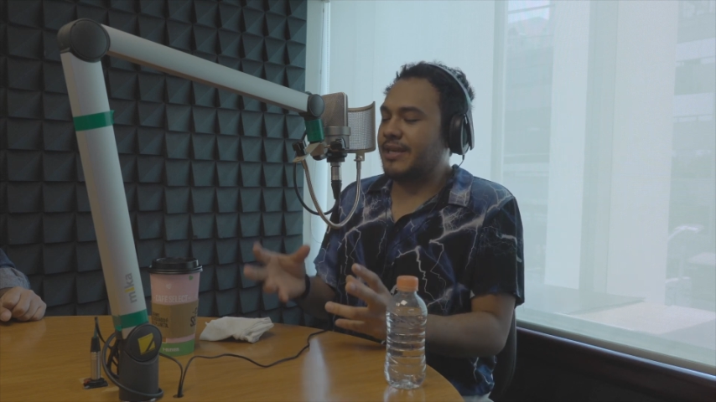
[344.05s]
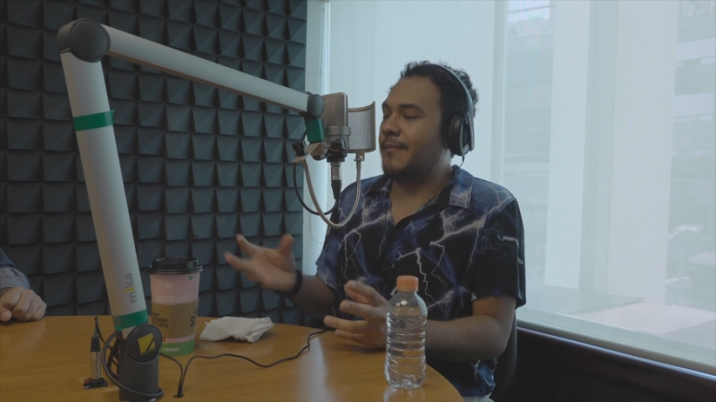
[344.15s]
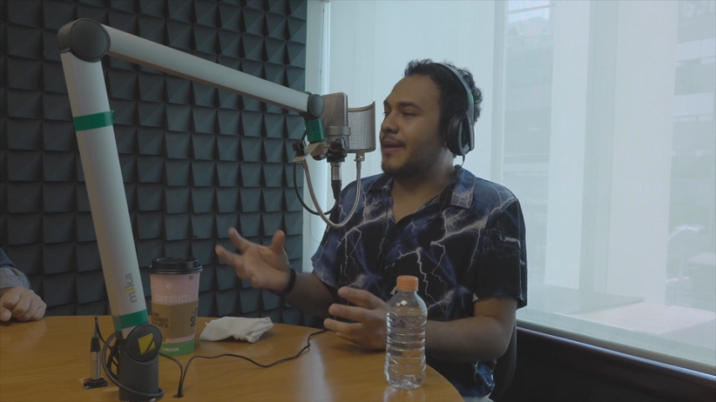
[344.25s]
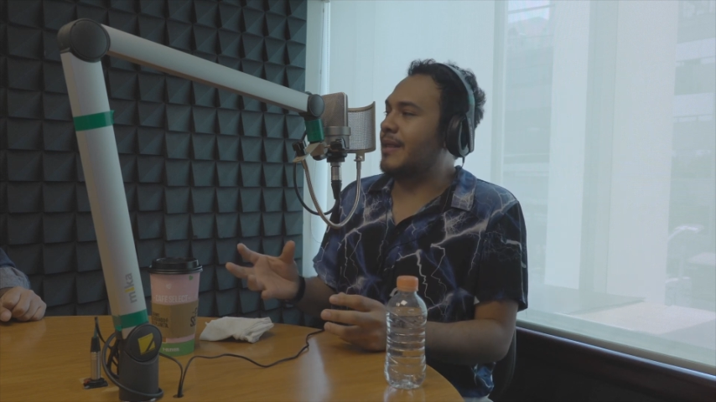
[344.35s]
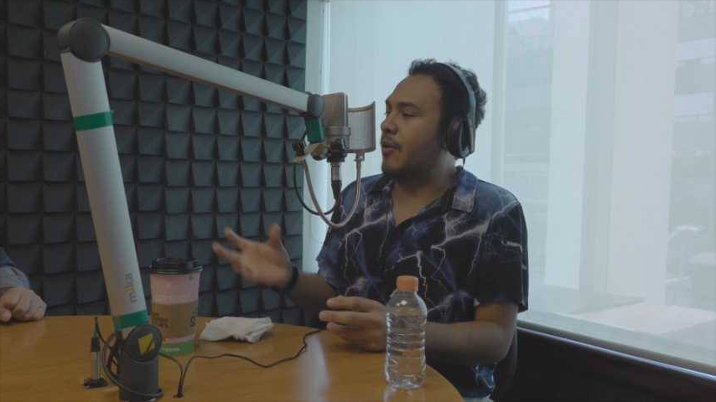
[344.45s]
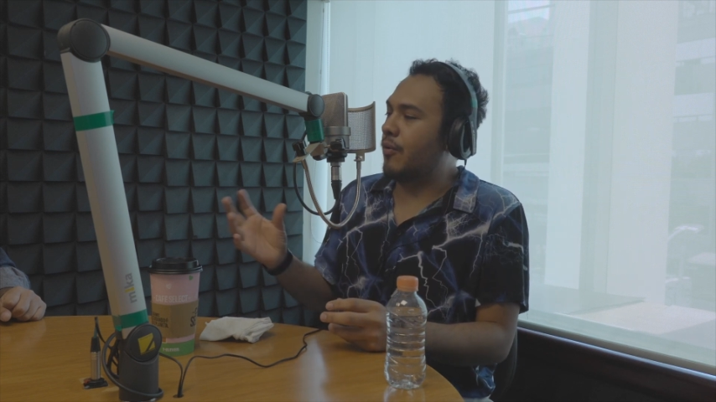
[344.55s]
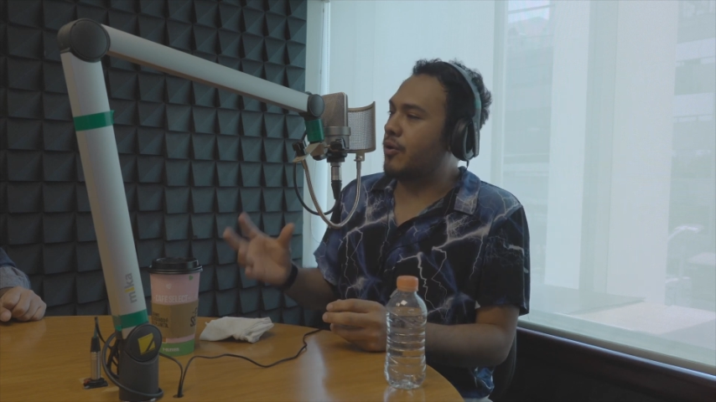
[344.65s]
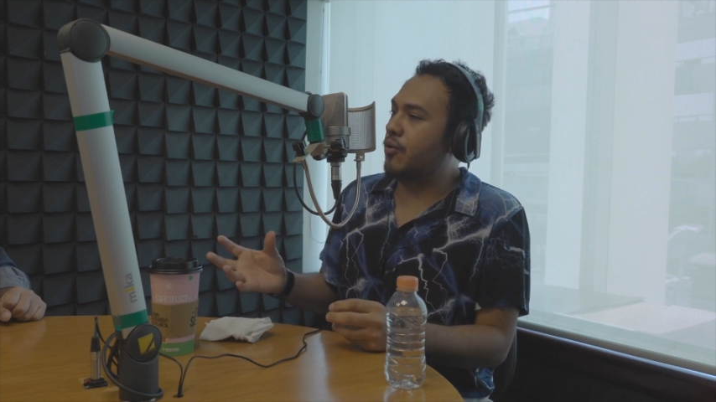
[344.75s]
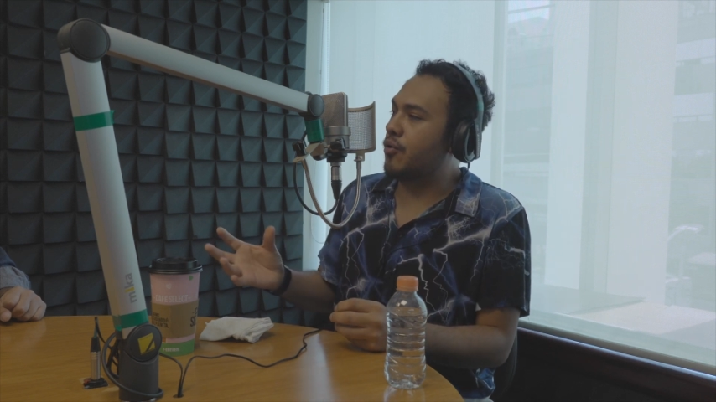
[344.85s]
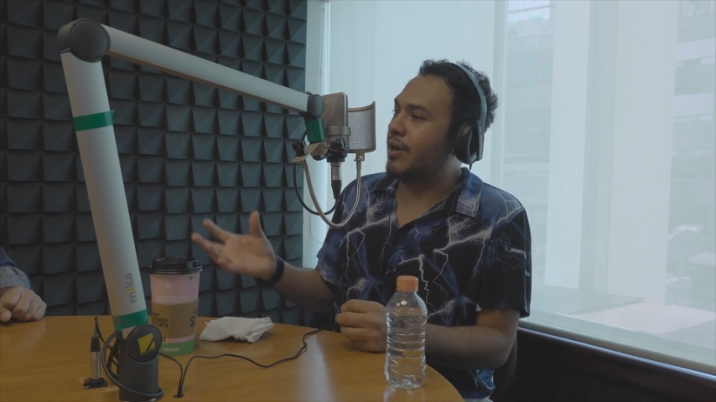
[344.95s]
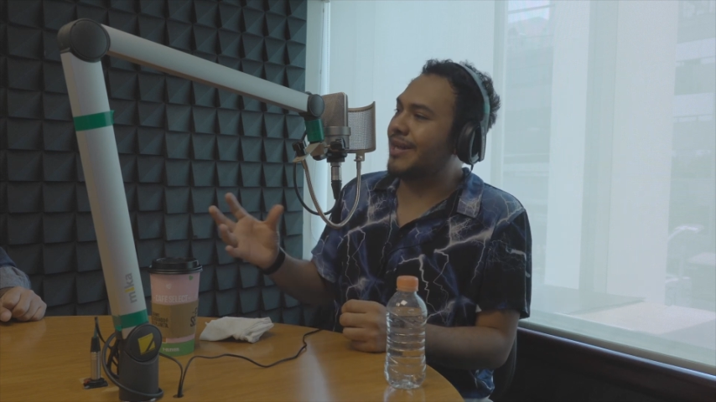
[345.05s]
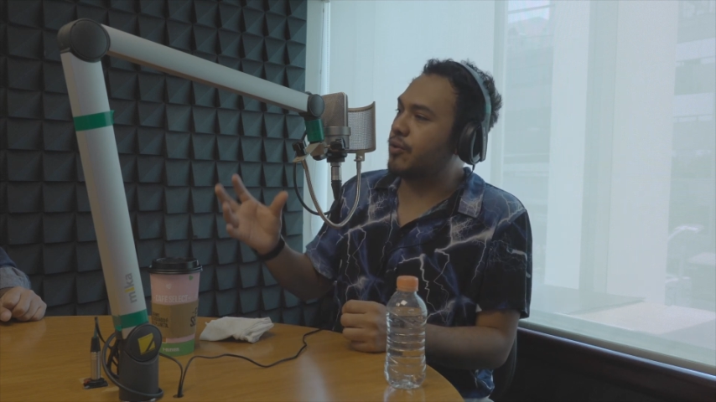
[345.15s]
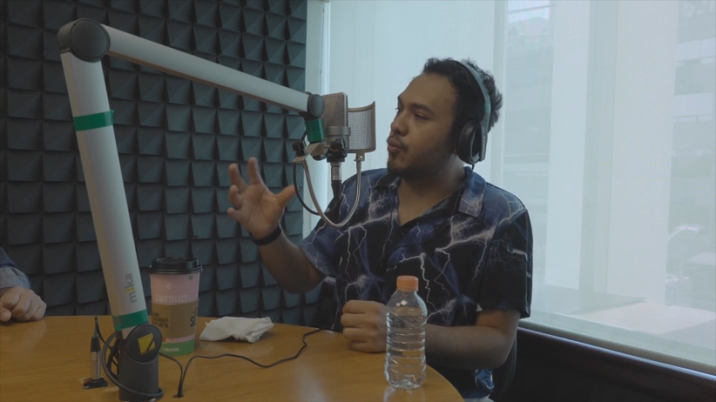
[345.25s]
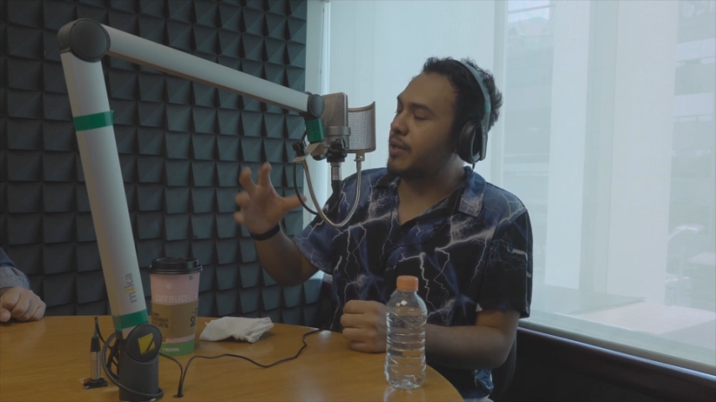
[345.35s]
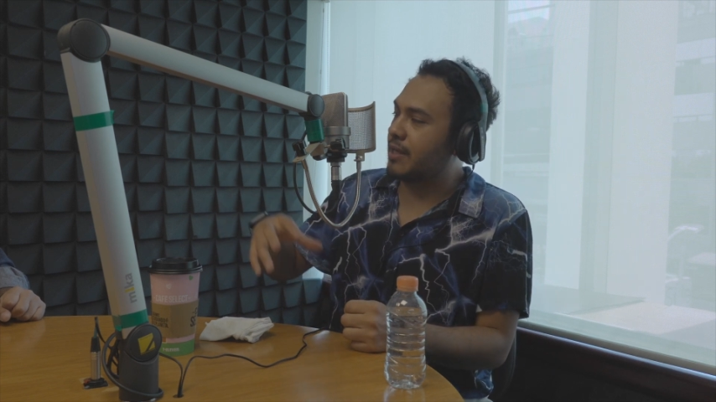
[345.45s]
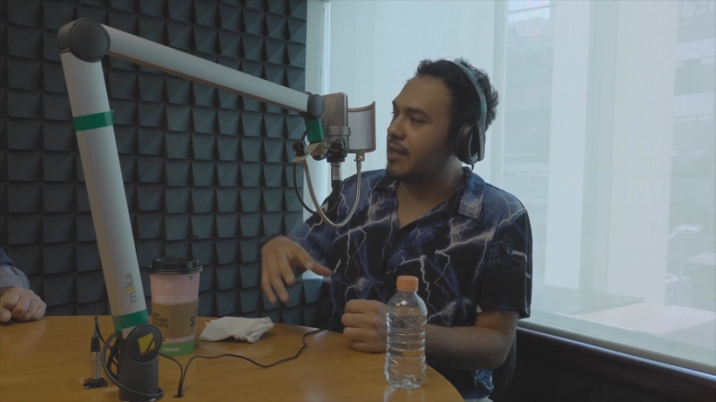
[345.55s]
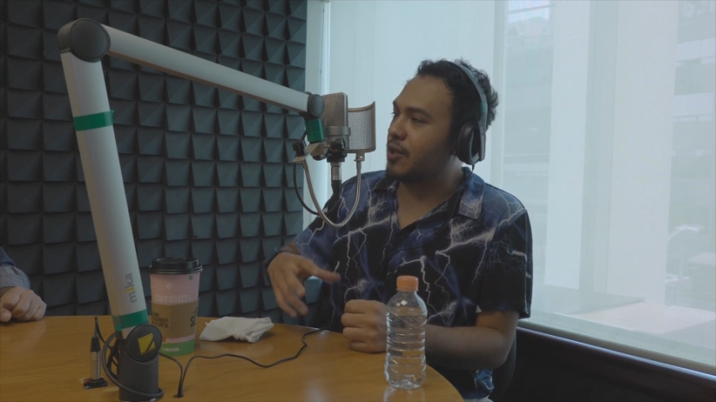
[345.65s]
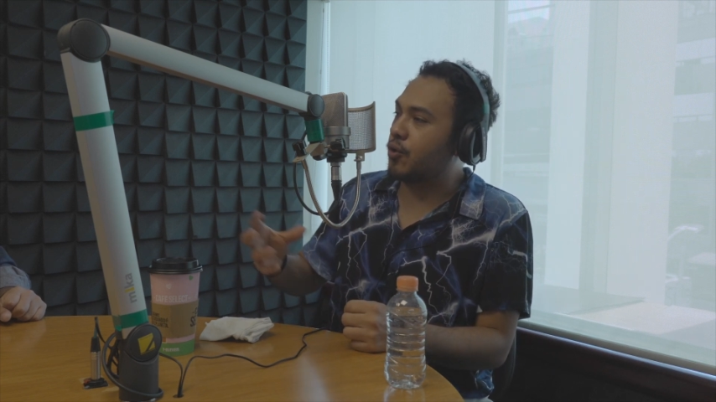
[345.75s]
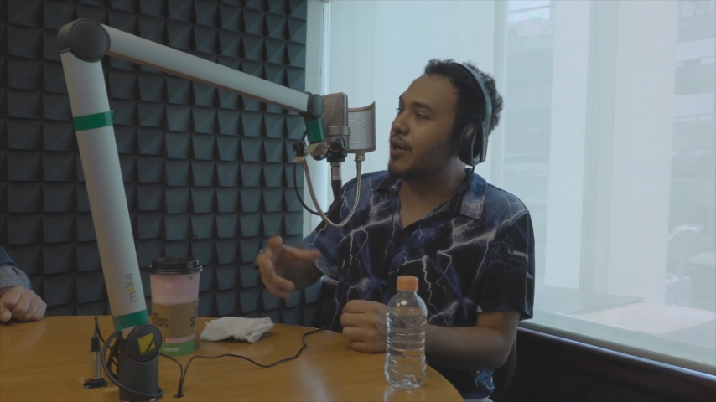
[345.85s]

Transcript: que van de acuerdo con lo que tú estás diciendo,